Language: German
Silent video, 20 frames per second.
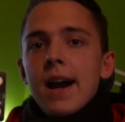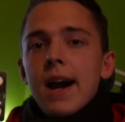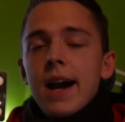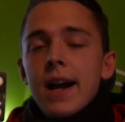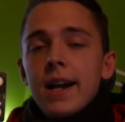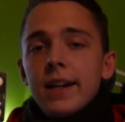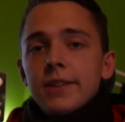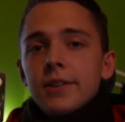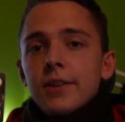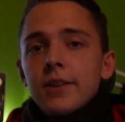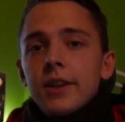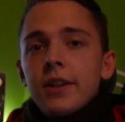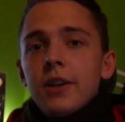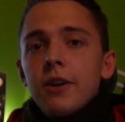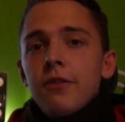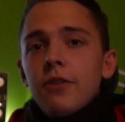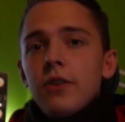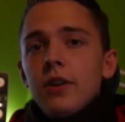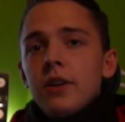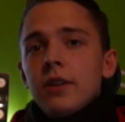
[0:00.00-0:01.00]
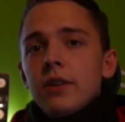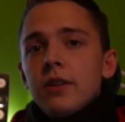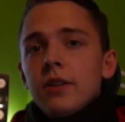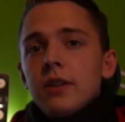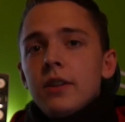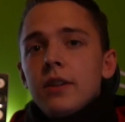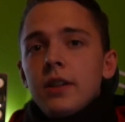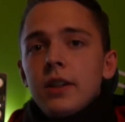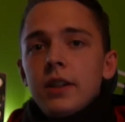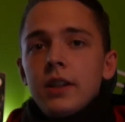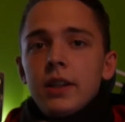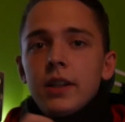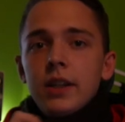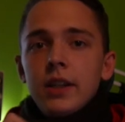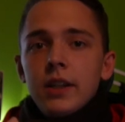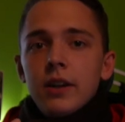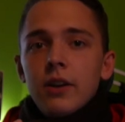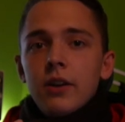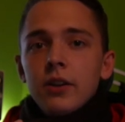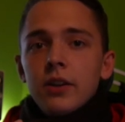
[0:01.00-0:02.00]
Also, ich hoffe,
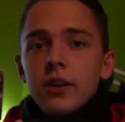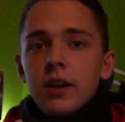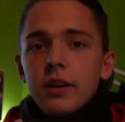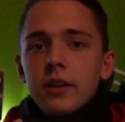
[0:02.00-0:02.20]
euch